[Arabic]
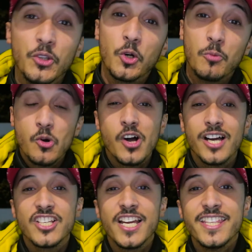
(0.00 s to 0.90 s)
دونك بون
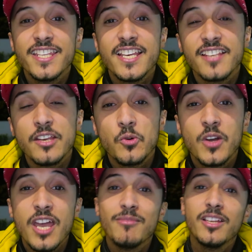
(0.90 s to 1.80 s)
كوراج لهاد الناس هادو
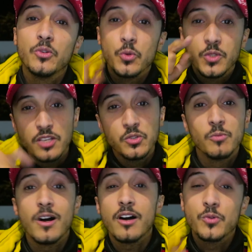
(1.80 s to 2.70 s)
كاملين وتا
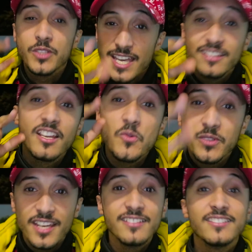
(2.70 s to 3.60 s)
نتوما وتا نتا
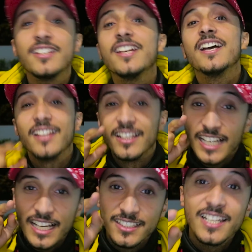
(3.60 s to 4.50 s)
وتا نتي راه
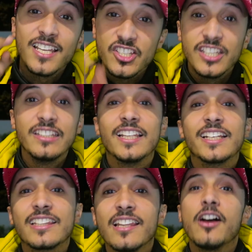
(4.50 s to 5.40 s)
تقدر لاشين
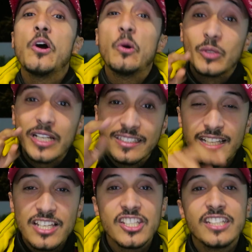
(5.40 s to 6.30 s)
ديالك طلع وتقدر
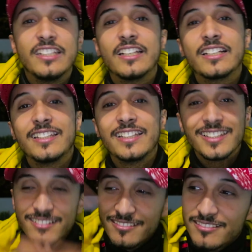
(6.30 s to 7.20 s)
لاشين ديالك
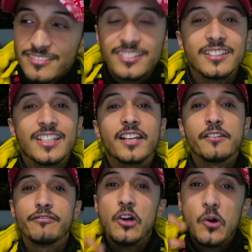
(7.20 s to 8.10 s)

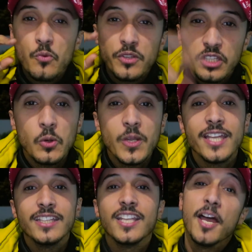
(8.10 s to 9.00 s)
تعرف ونديرو
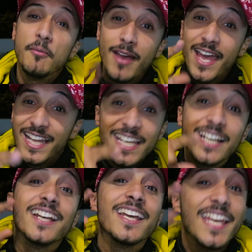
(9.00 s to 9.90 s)
لها الدعم ما
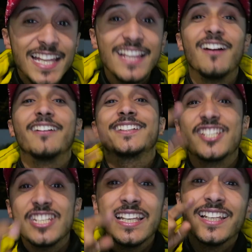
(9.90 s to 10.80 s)
عليك الا
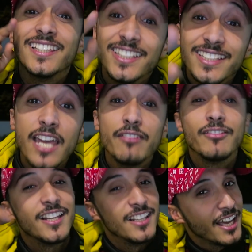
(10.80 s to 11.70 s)
تجي لللايف
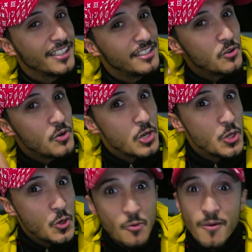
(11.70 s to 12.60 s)
اللي غادي يكون
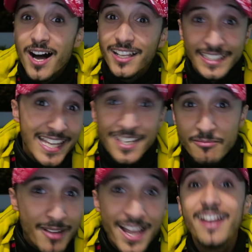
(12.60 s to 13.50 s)
اليوم
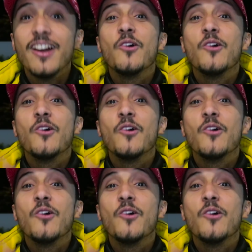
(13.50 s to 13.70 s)
الاربعاء